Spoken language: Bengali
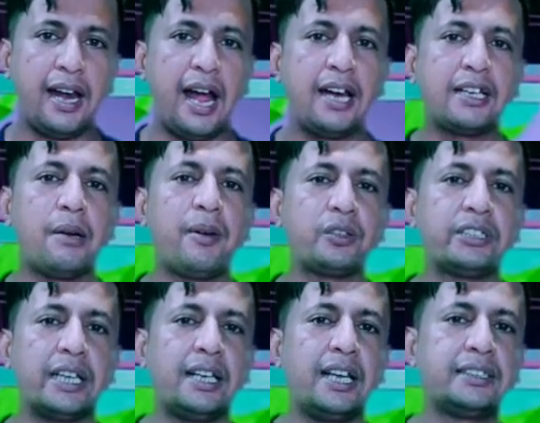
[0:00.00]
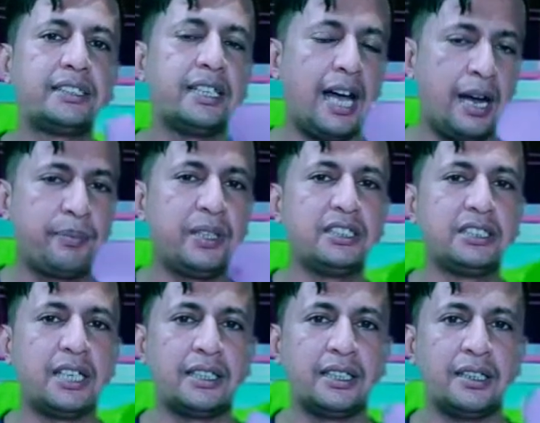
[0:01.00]
আর আড্ডা মারো চ্যানেল আছে
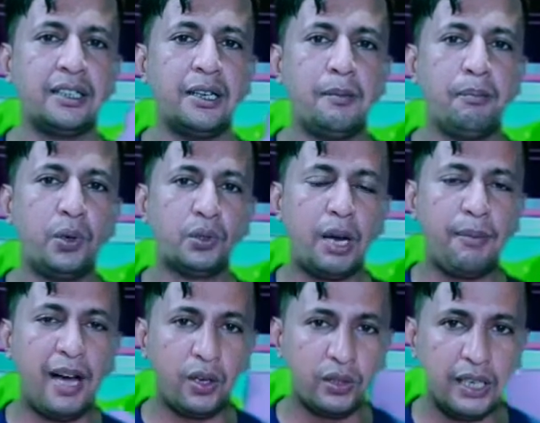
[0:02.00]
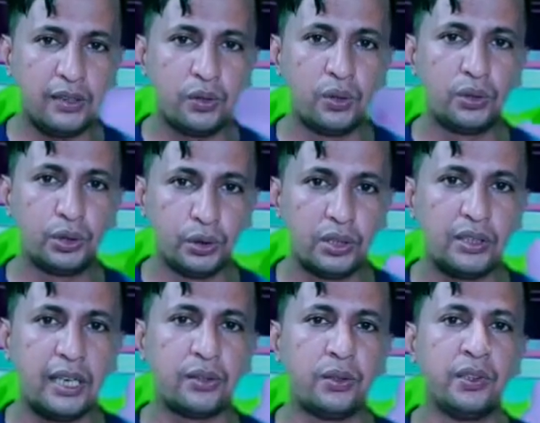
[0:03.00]
আপনাদের সাথে বন্ধুরা ভালো থাকুন সুস্থ
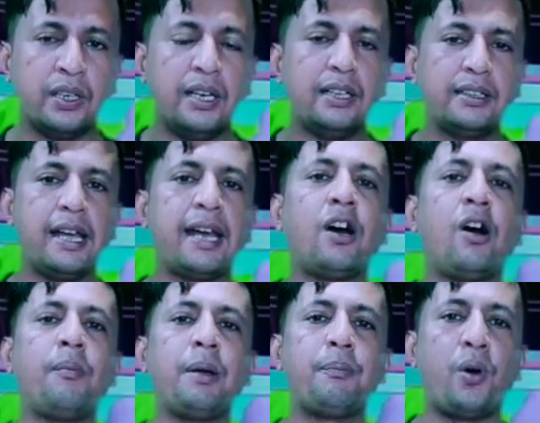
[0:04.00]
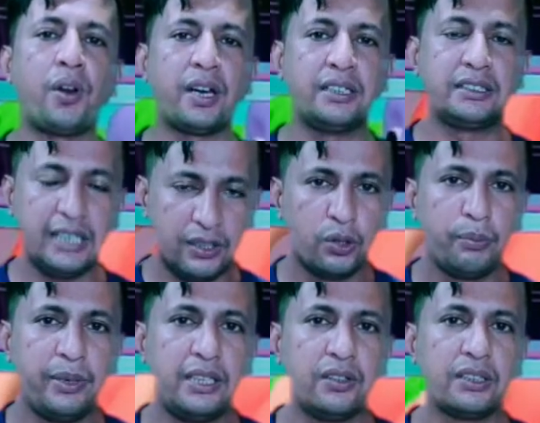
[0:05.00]
থাকুন দেখা হবে পরের যে
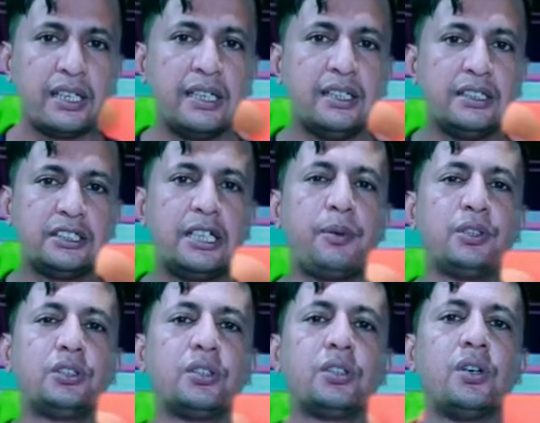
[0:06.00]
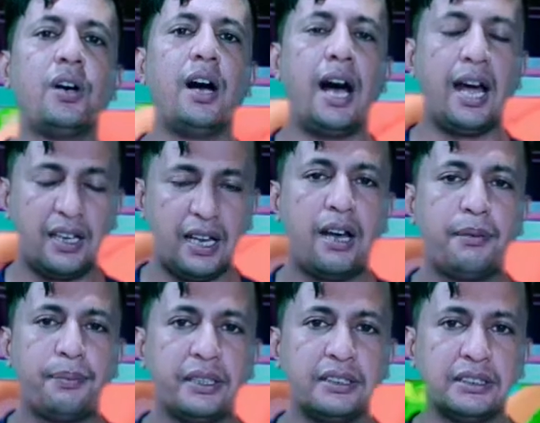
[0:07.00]
কোনো ভিডিওতে সে পর্যন্ত আল্লাহ
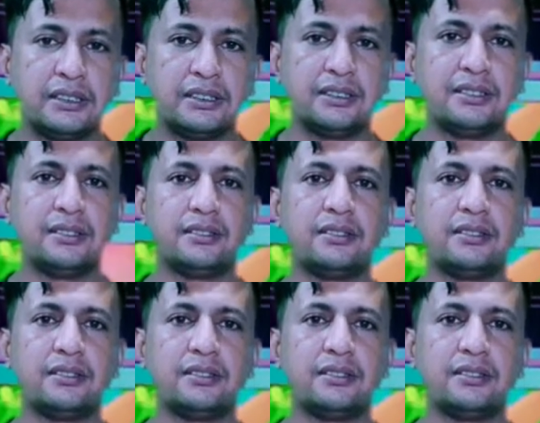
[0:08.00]
হাফেজ